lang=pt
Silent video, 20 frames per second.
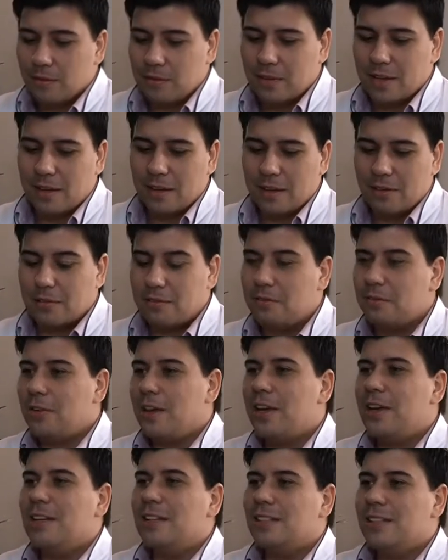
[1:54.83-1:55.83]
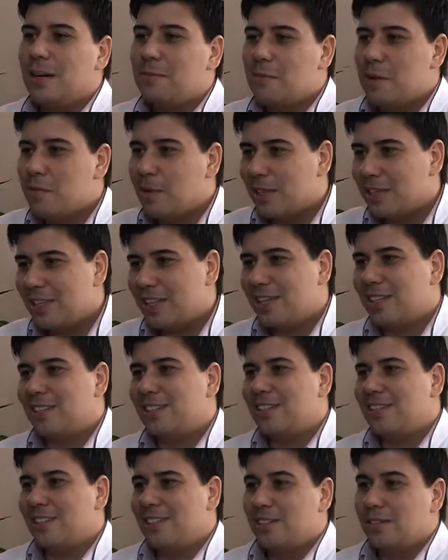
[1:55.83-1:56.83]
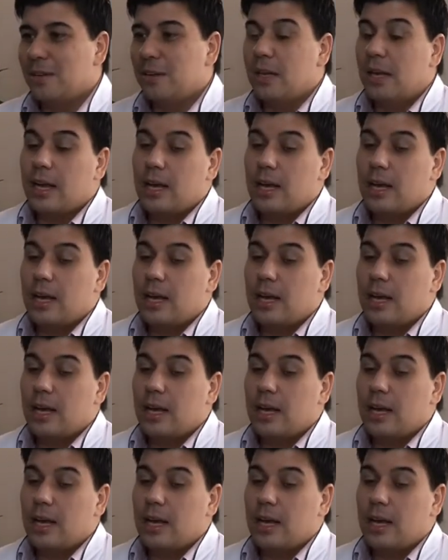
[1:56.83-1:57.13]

é, vem da mamadeira, entendeu?